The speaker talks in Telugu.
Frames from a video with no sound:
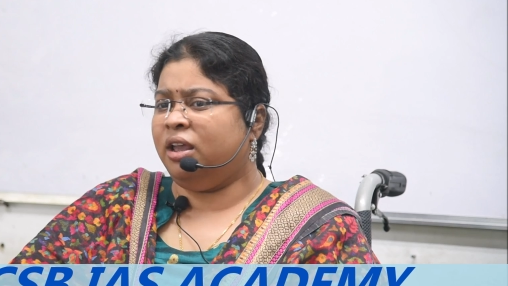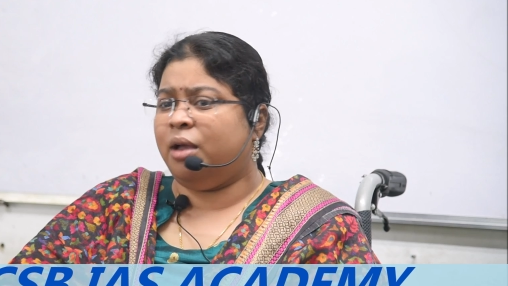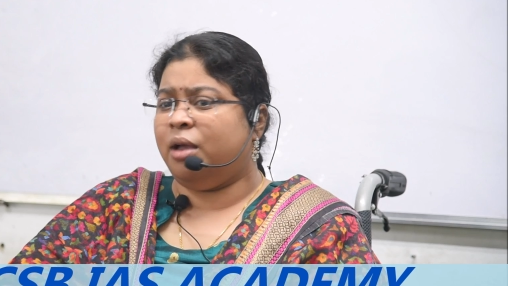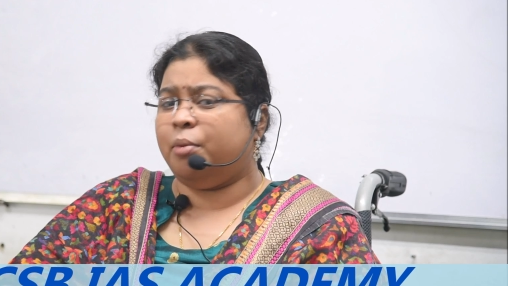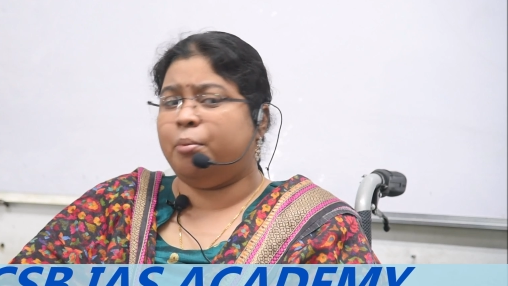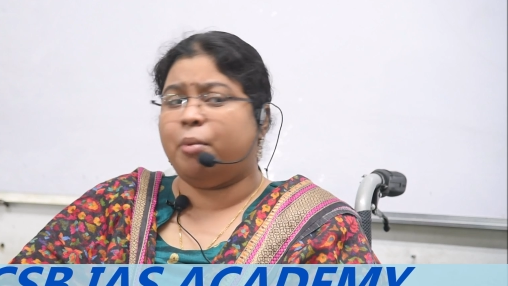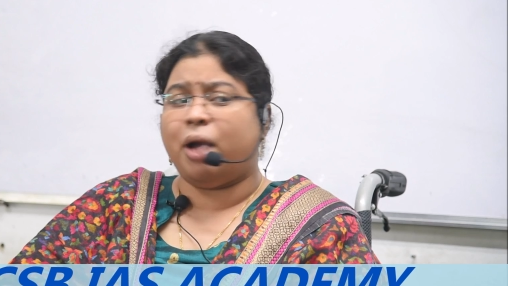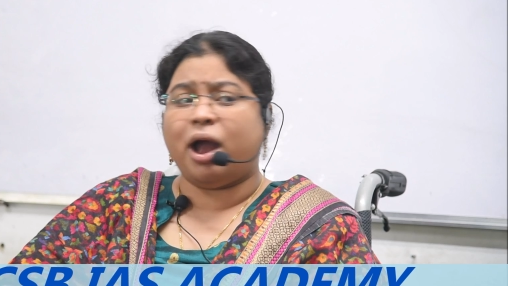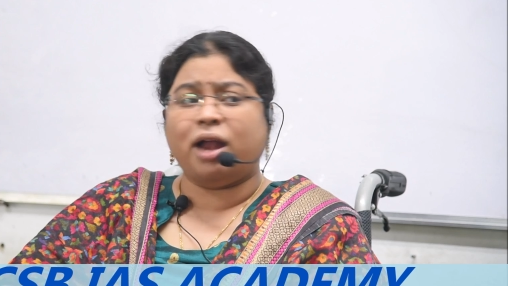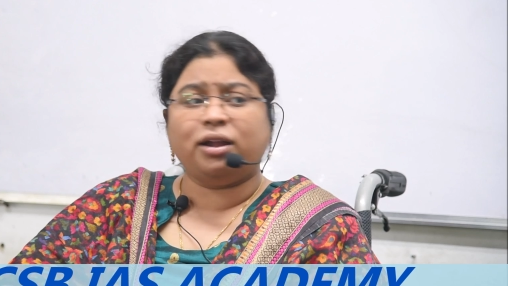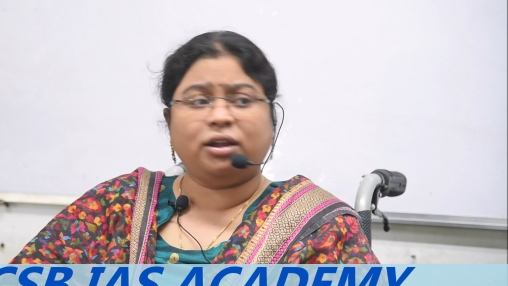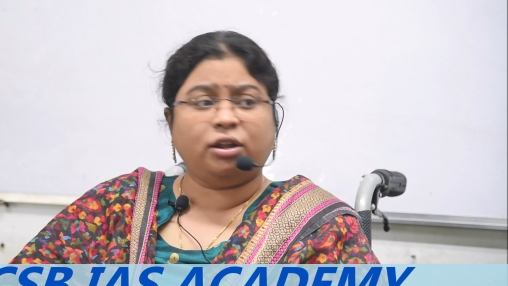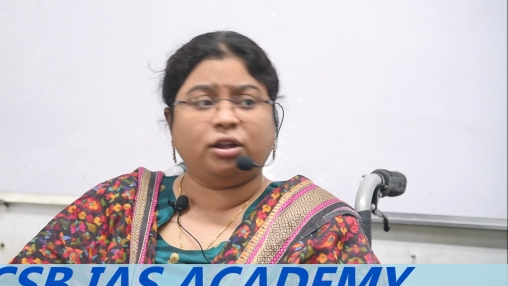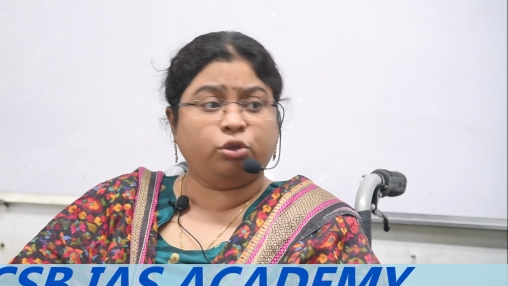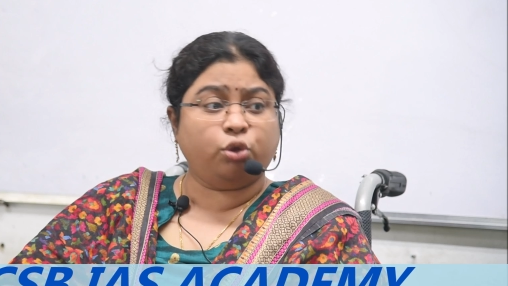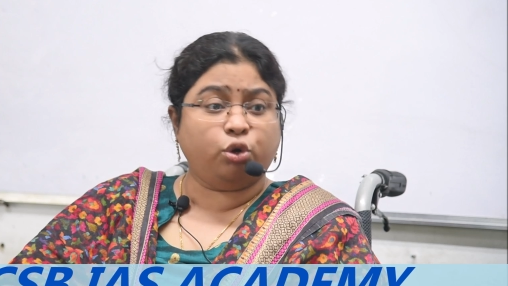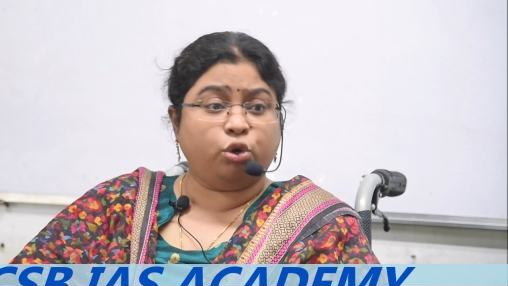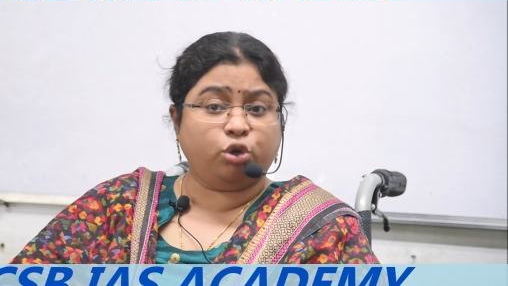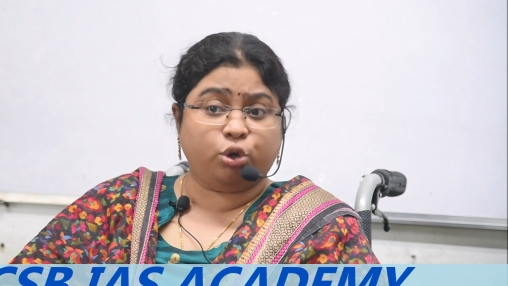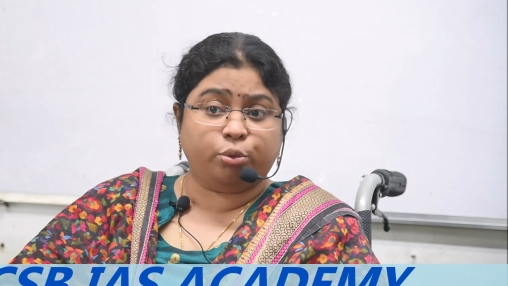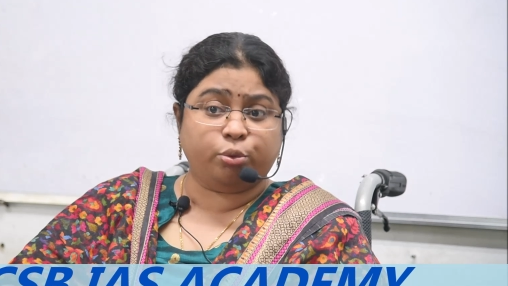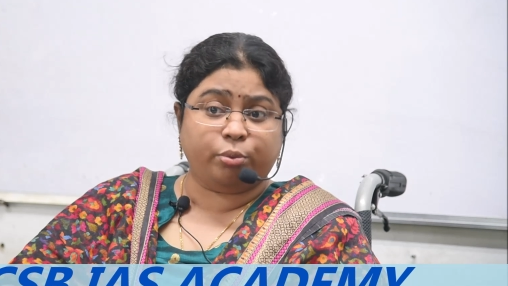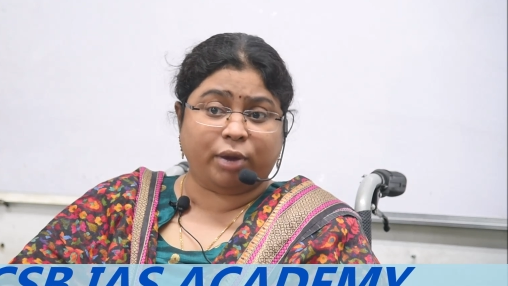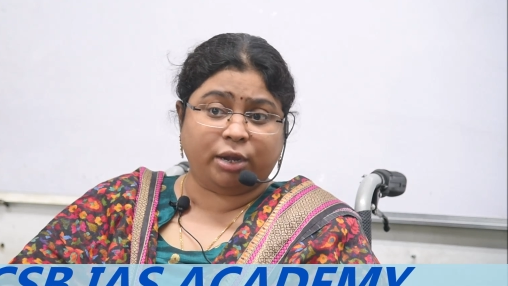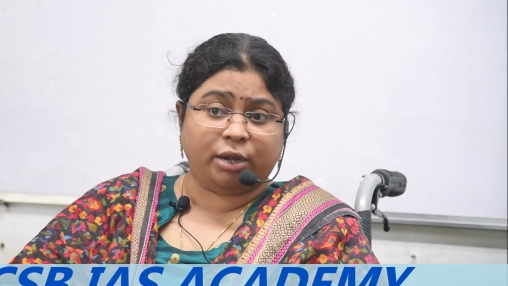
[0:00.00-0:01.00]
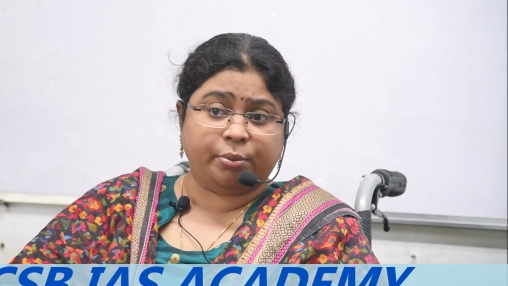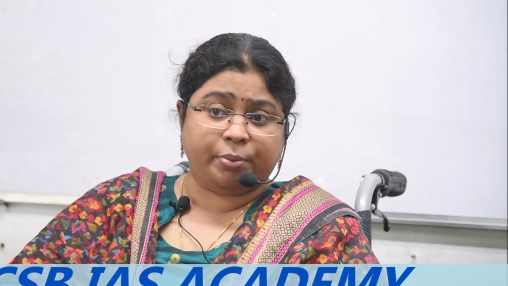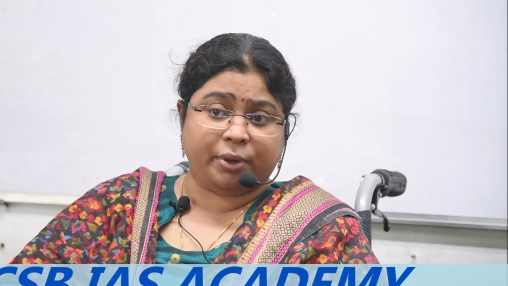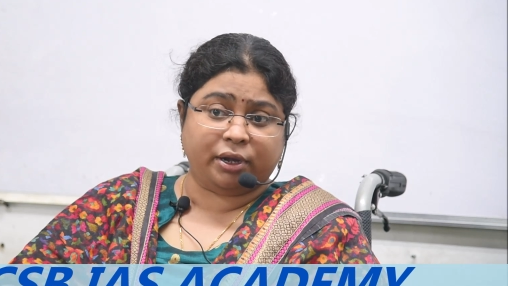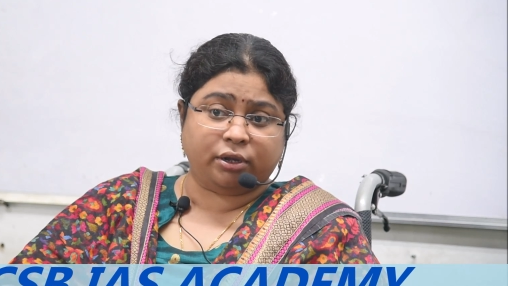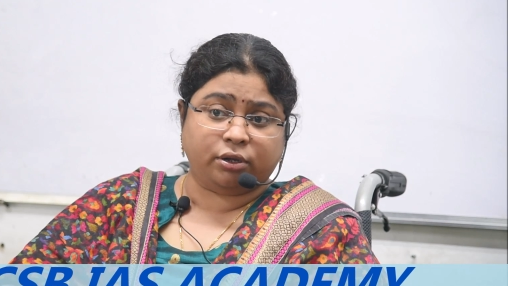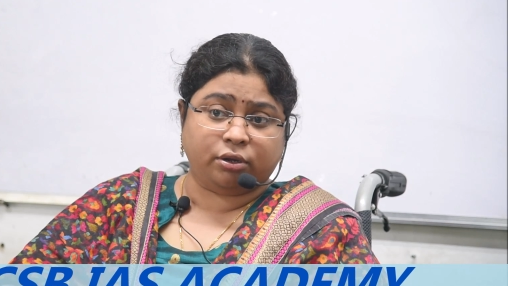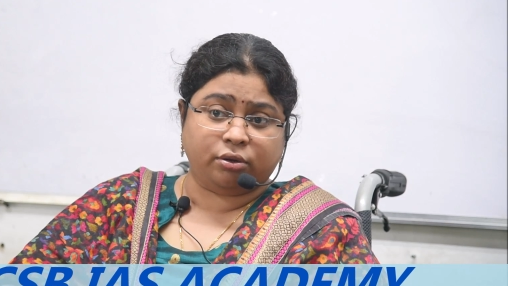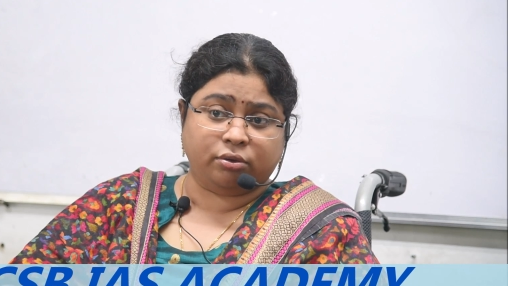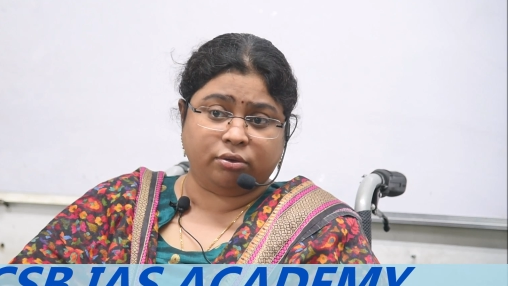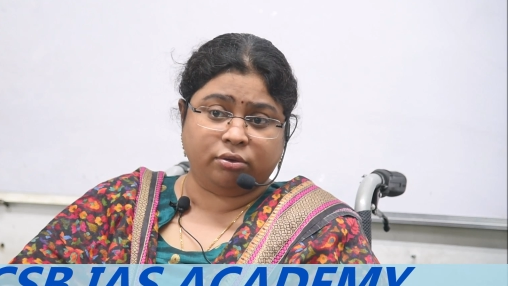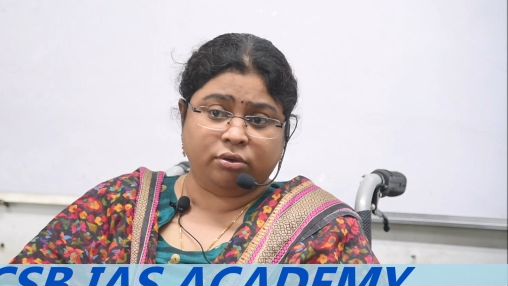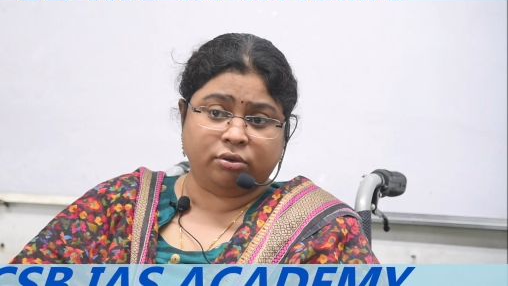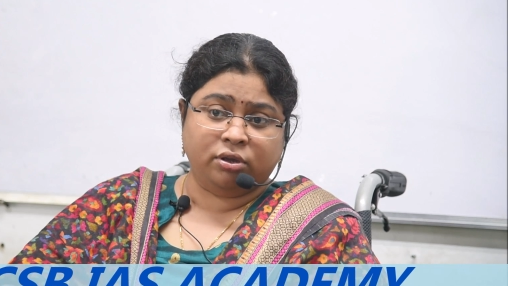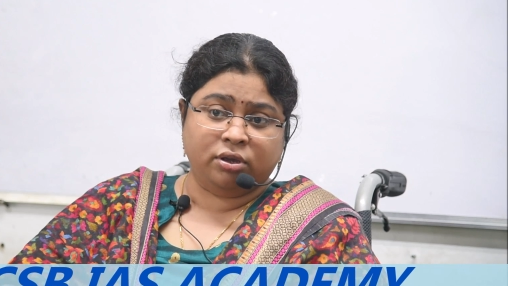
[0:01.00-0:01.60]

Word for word: మాట తొట్టుబాటు పట్టడం